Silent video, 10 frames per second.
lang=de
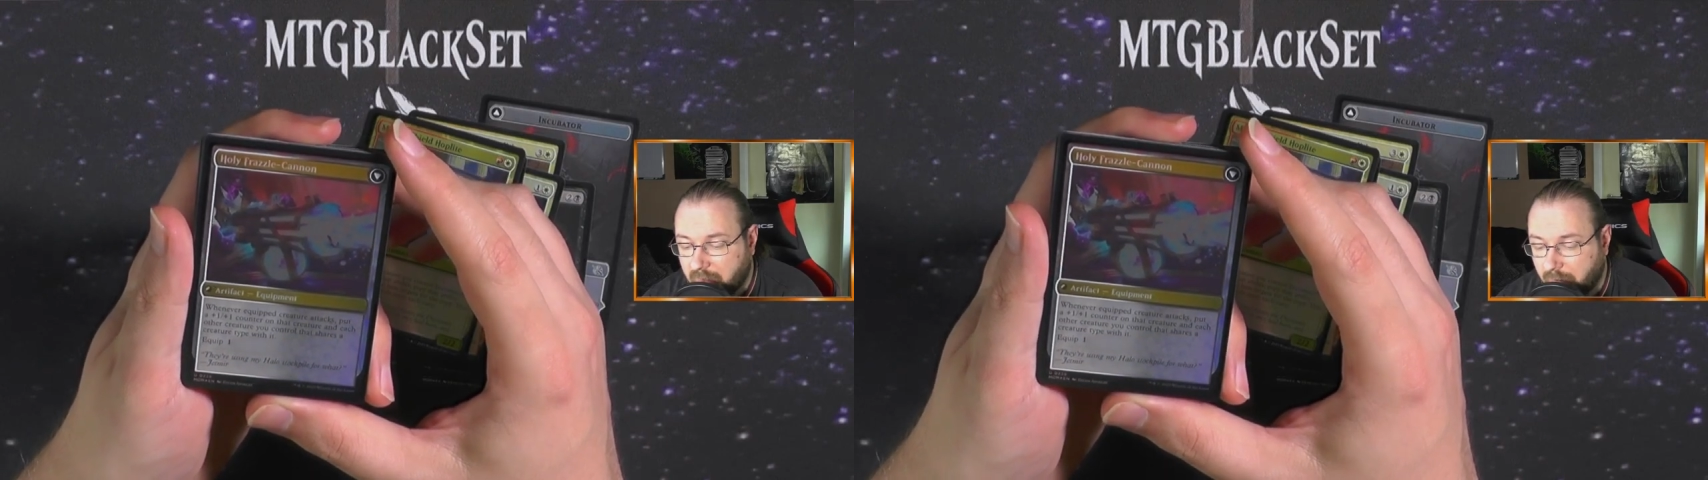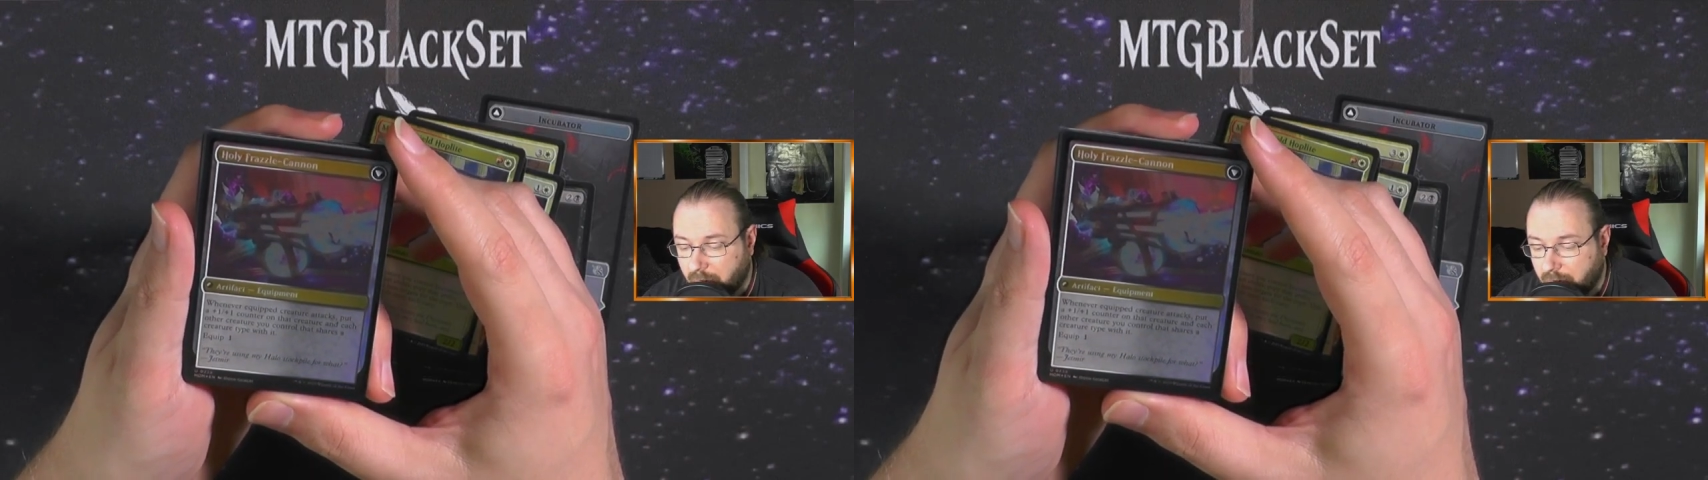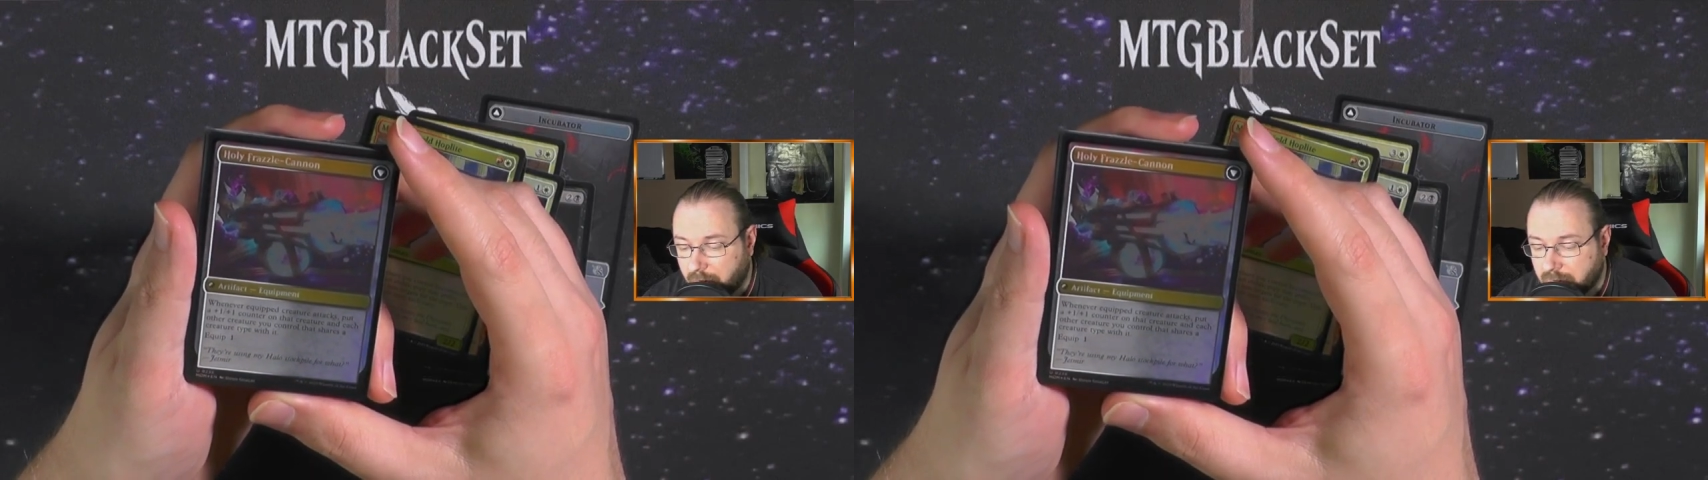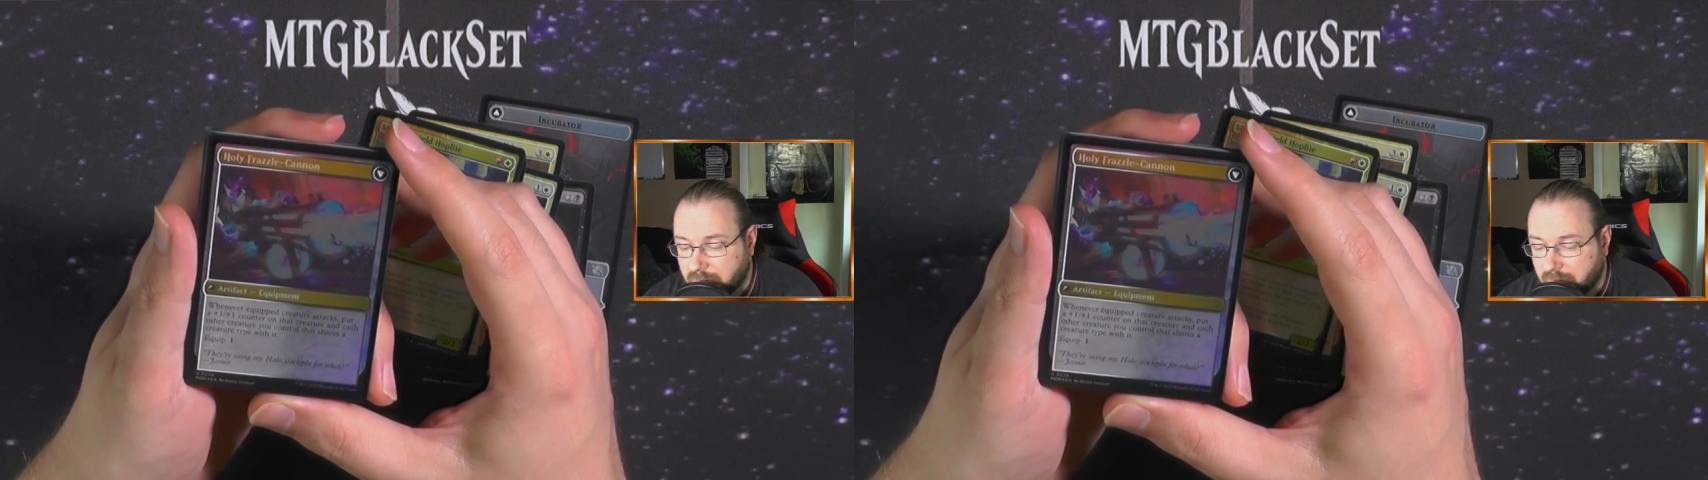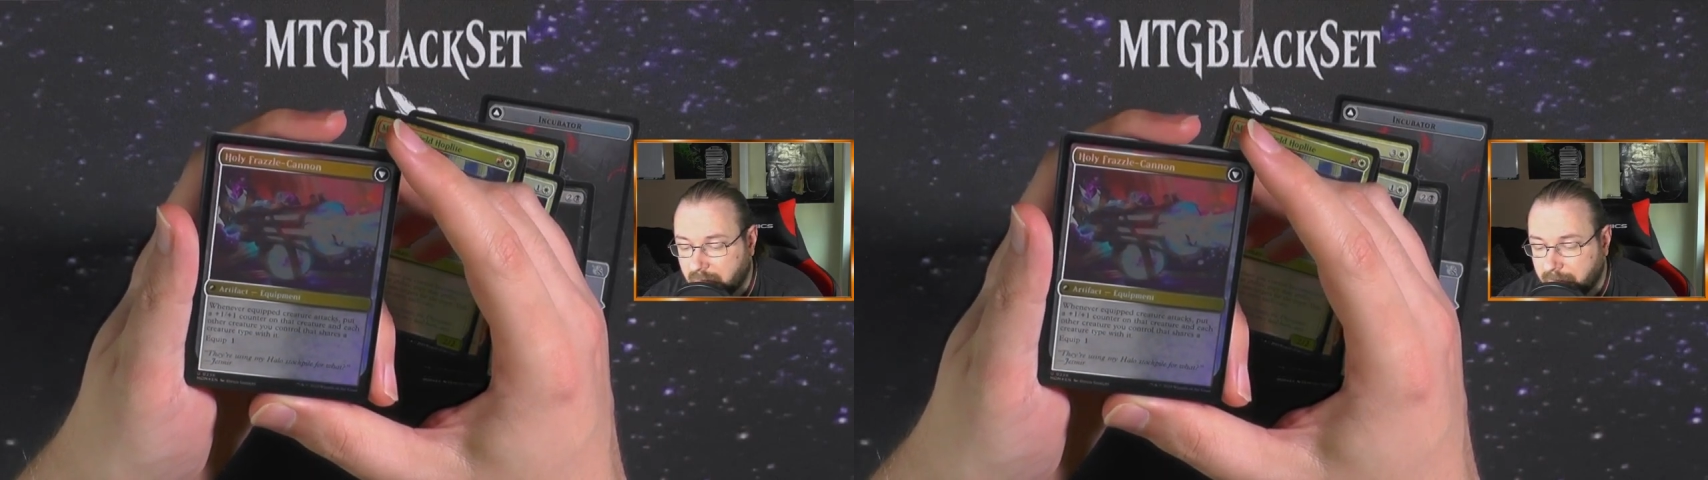
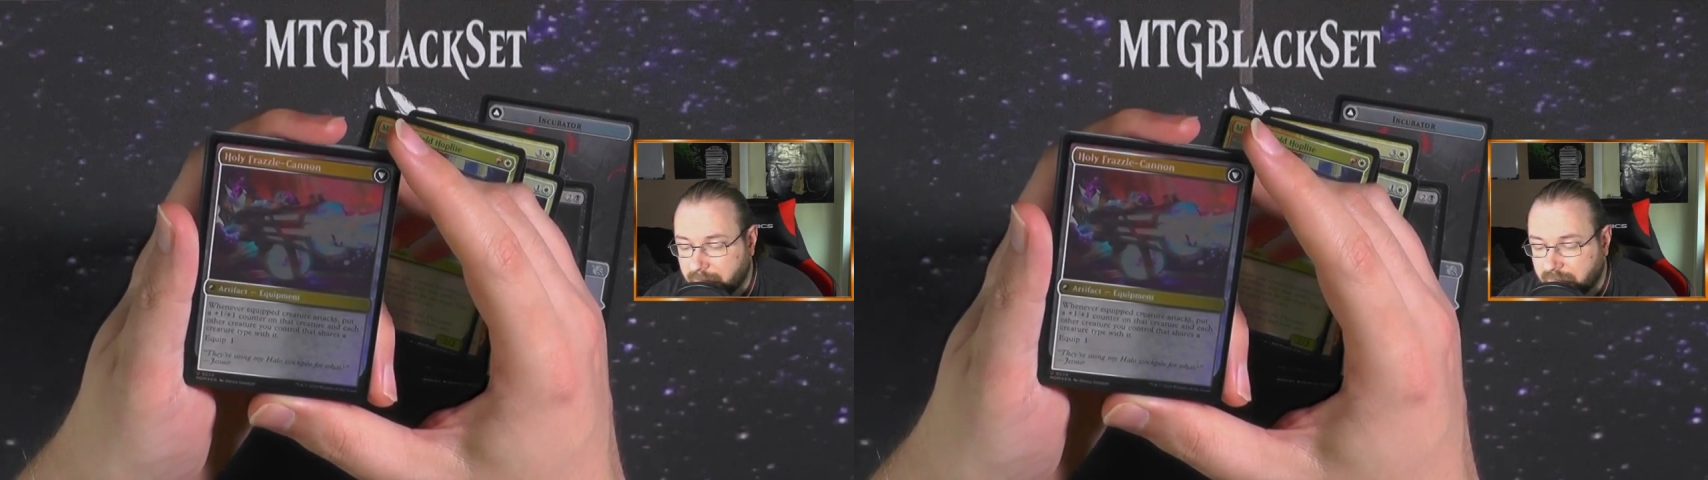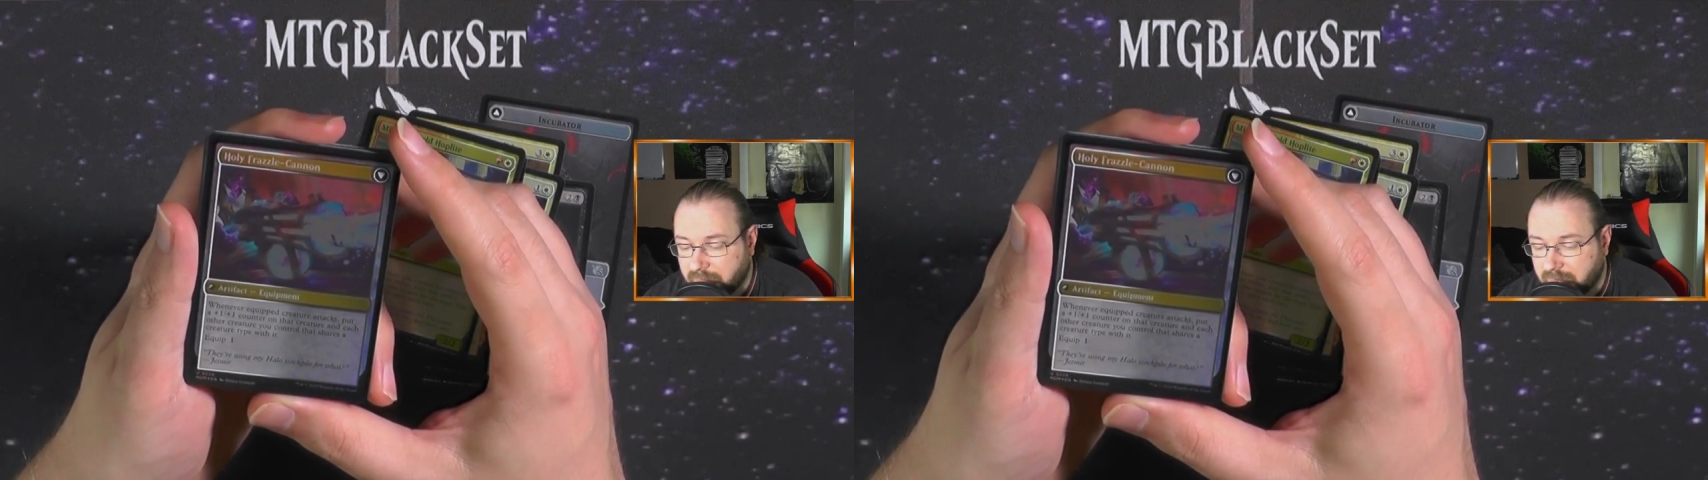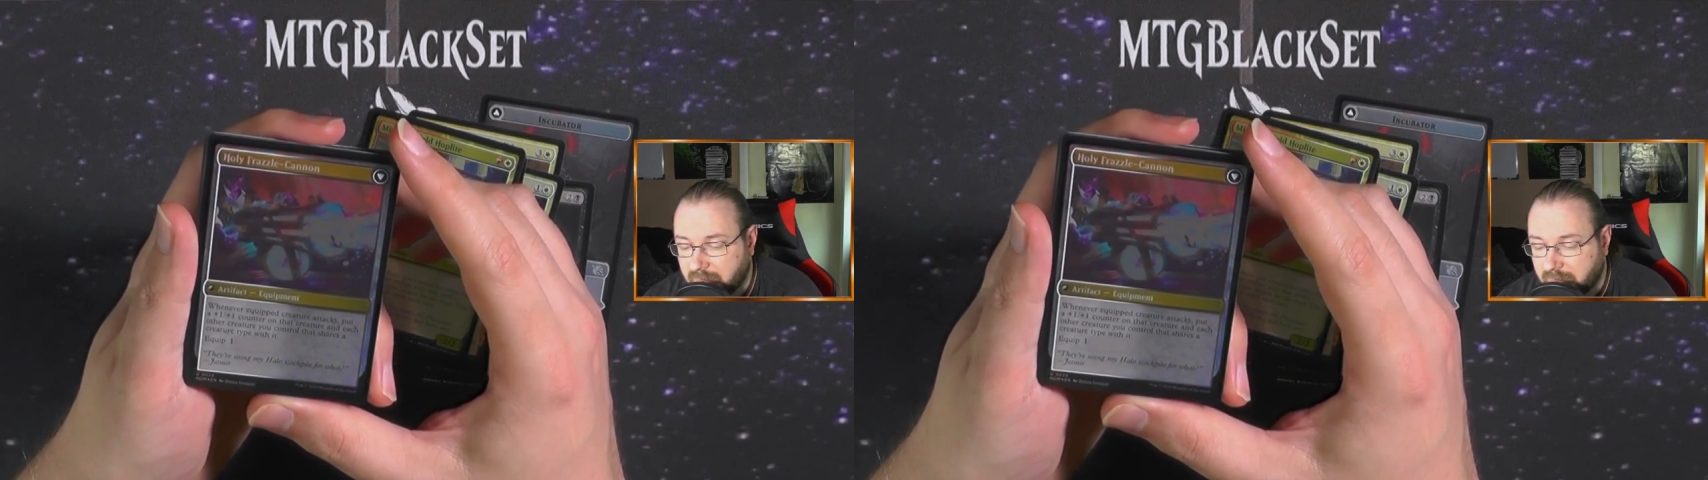und ähm,